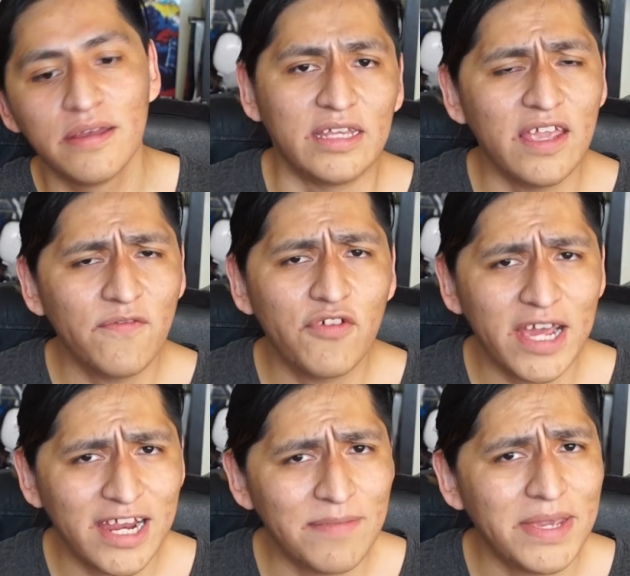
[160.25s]
De ahí en
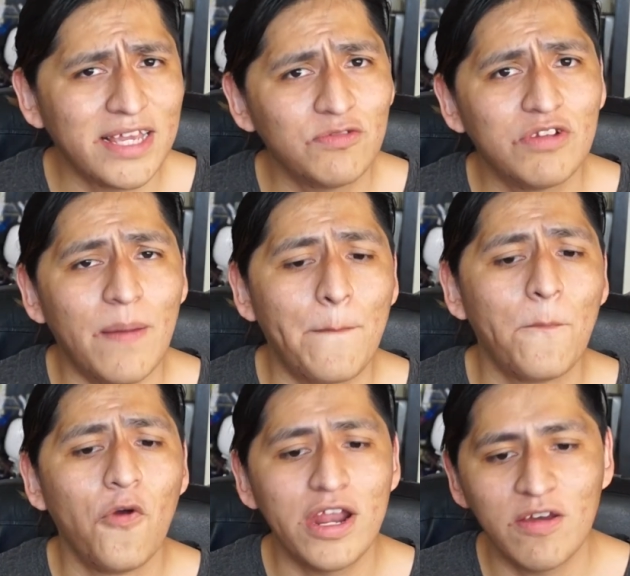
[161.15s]
fuera créanme que es una
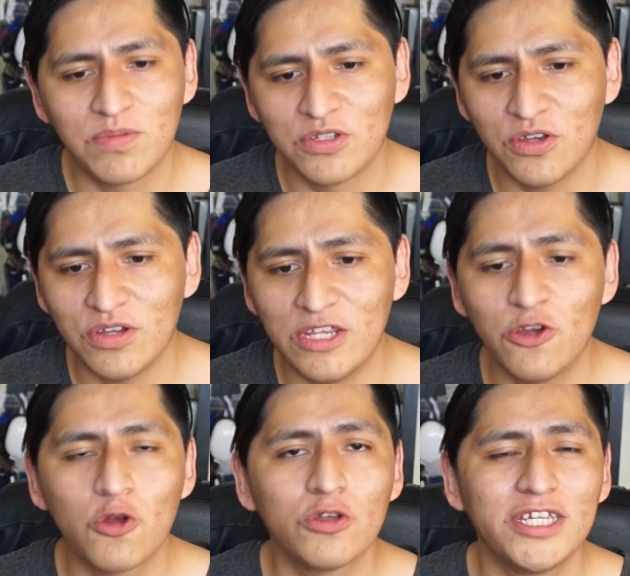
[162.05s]
buena opción,
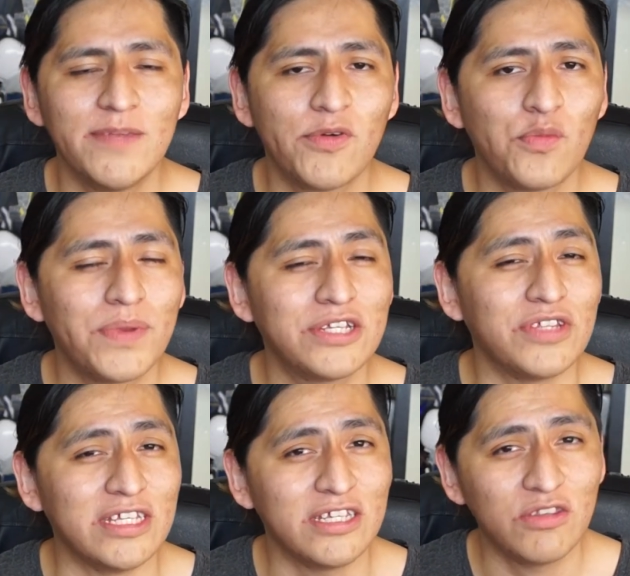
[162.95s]
yo lo conseguí por un
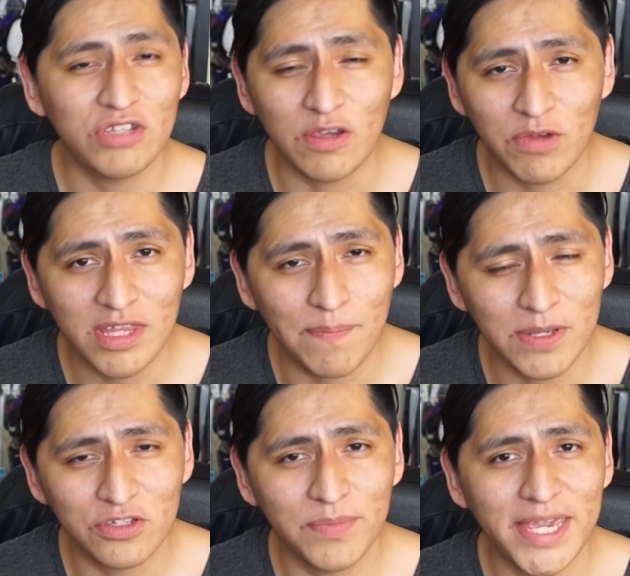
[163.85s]
precio de 150
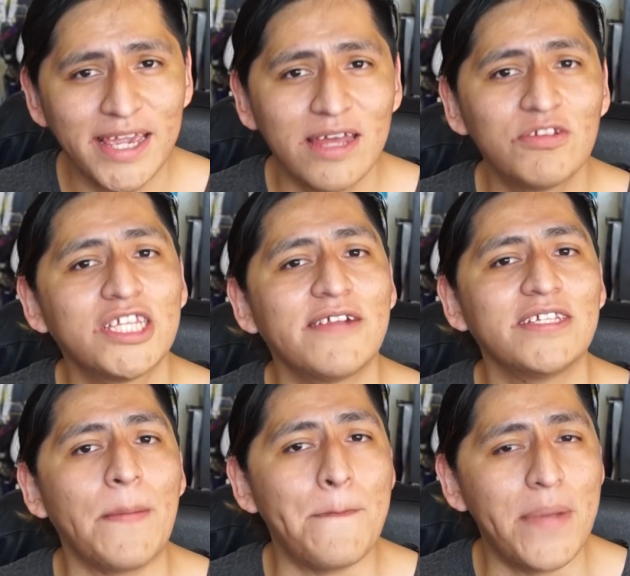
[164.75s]
pesos mexicanos a
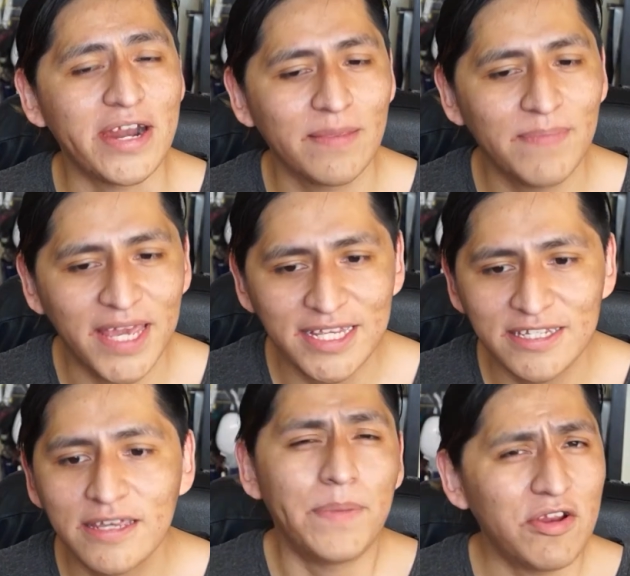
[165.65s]
través de
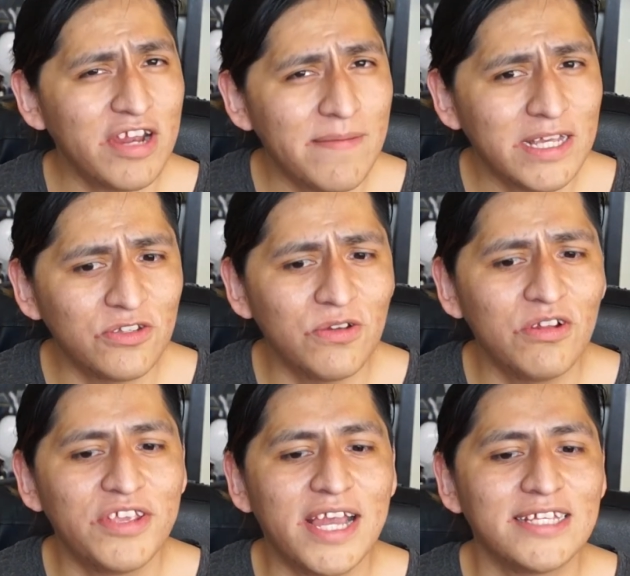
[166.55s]
Marketplace, pero en
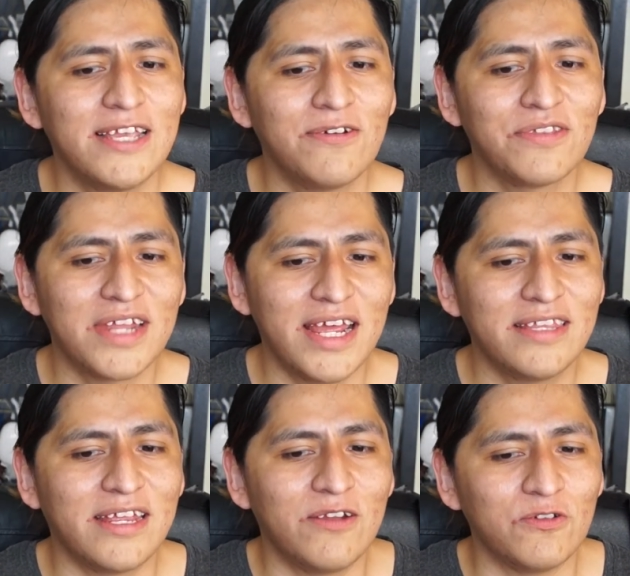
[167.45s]
Amazon lo llegas a encontrar
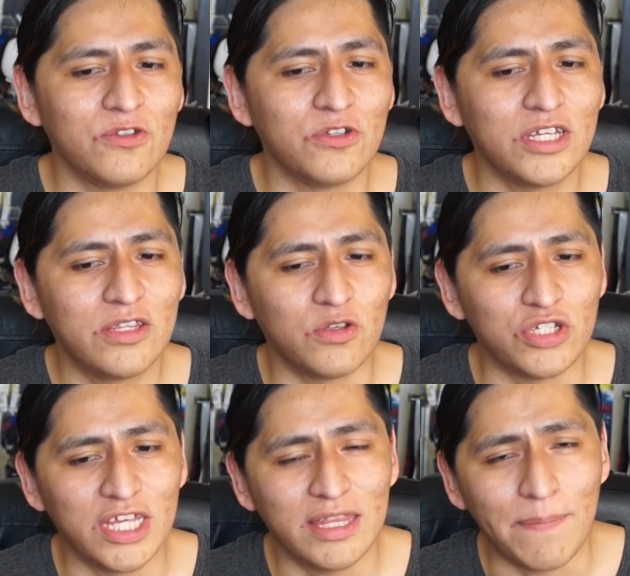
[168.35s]
entre los
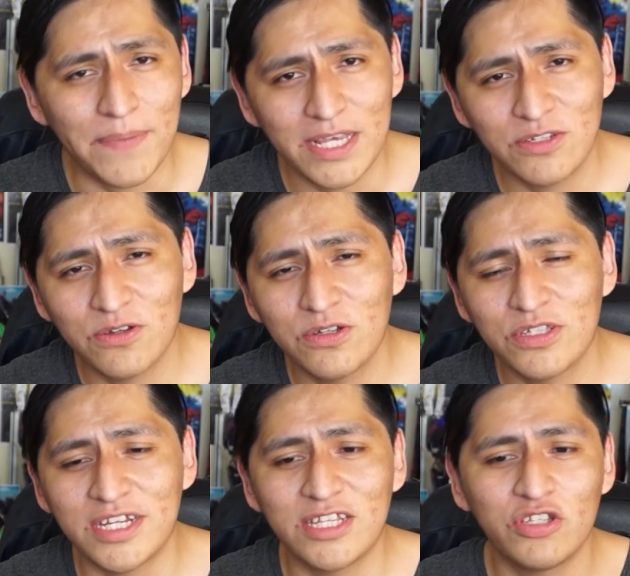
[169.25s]
280 pesos,
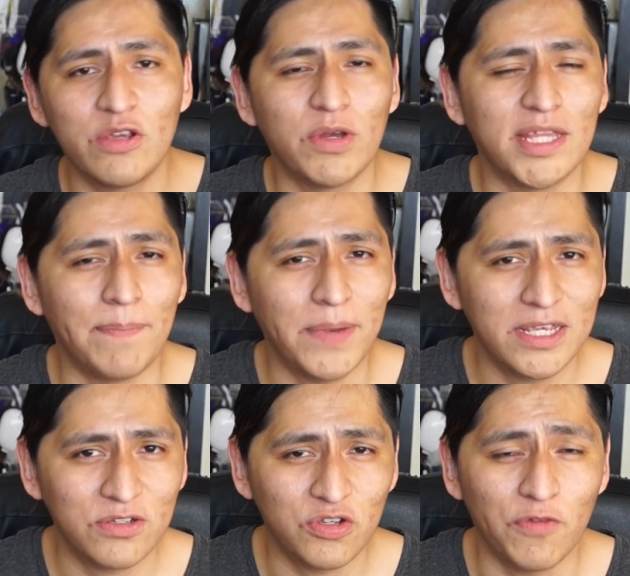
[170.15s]
350
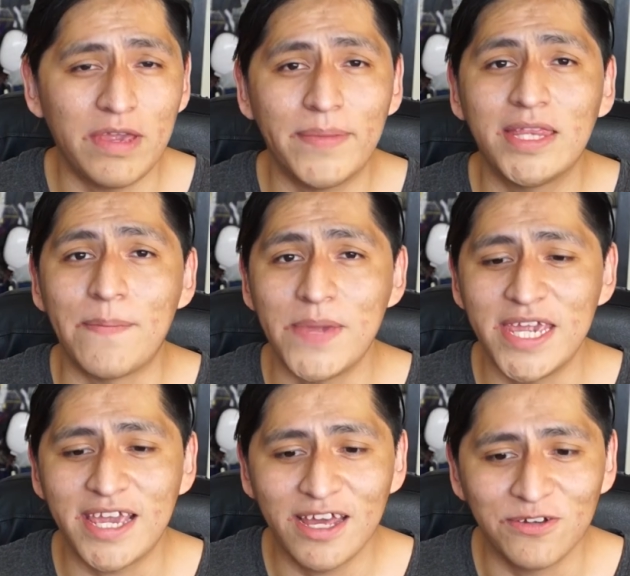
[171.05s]
pesos obviamente
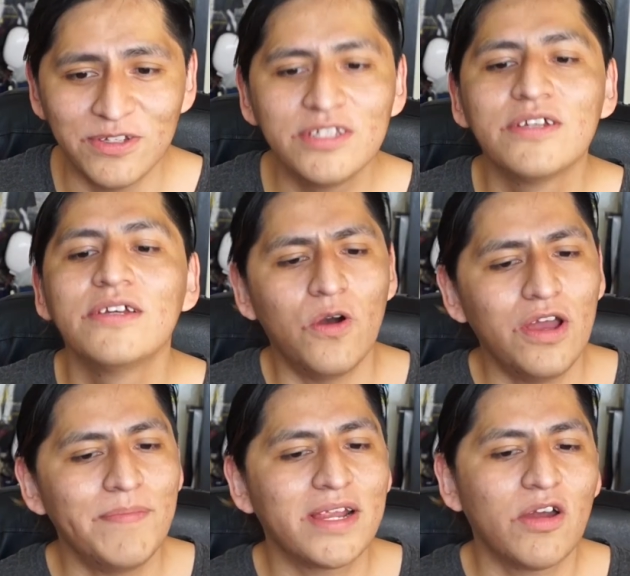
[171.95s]
mexicanos o
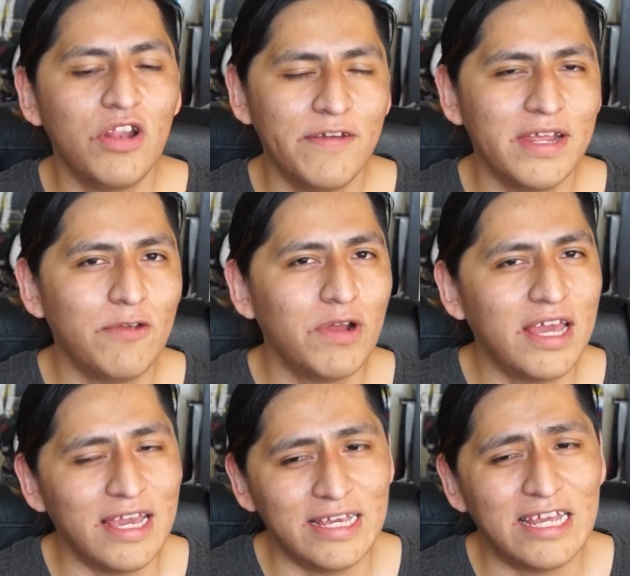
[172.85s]
en Mercado Libre
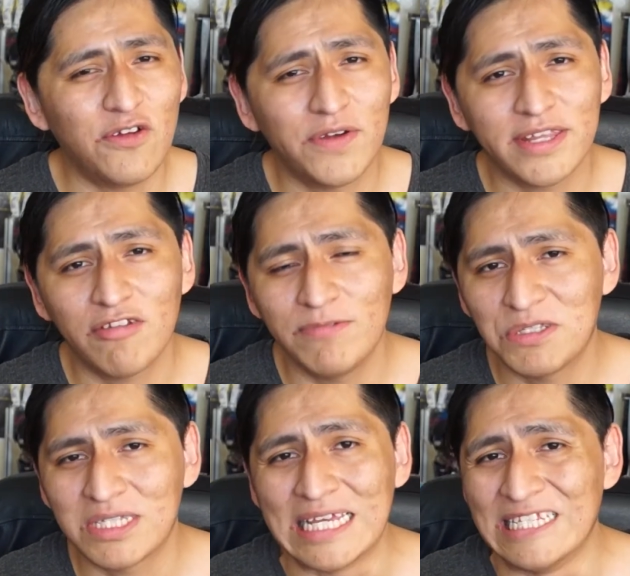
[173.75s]
igual en ofertas lo he
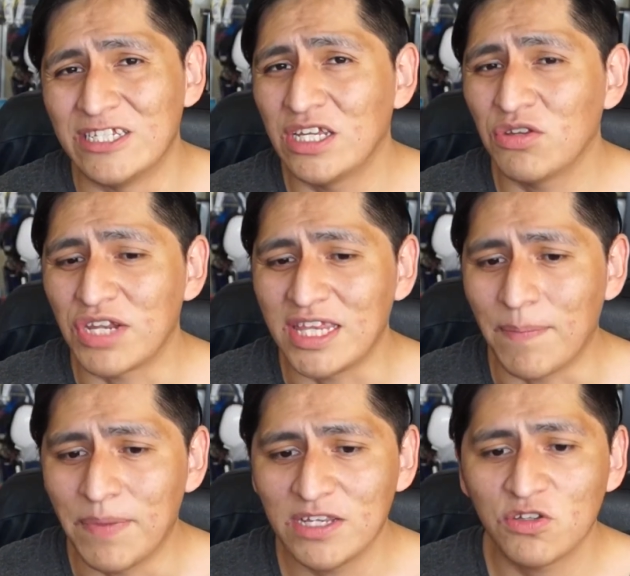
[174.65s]
visto hasta
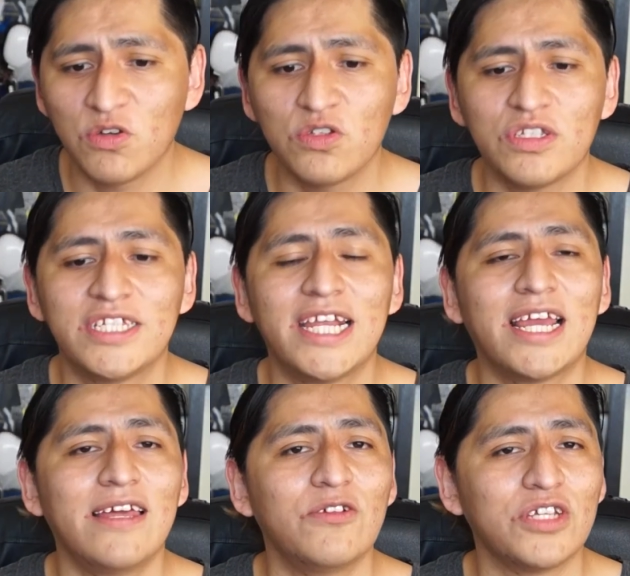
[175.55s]
130 pesos,
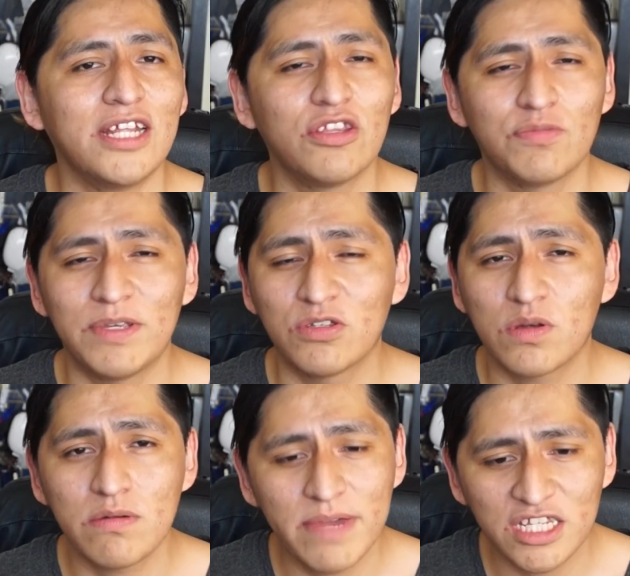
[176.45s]
cerca de los 500 pesos
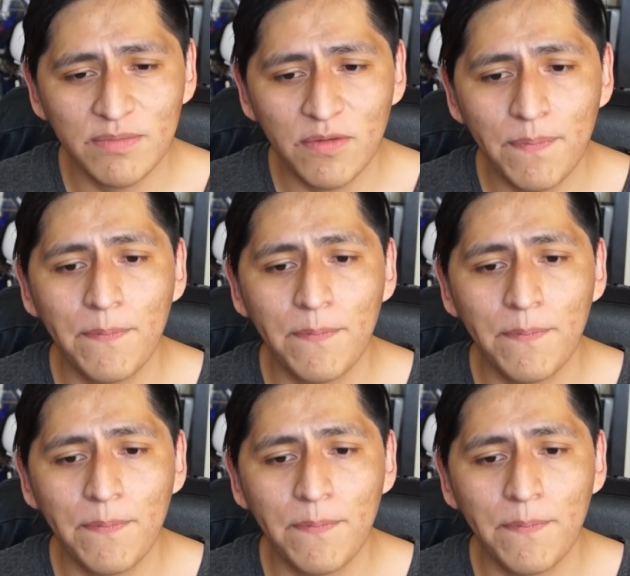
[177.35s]
como máximo.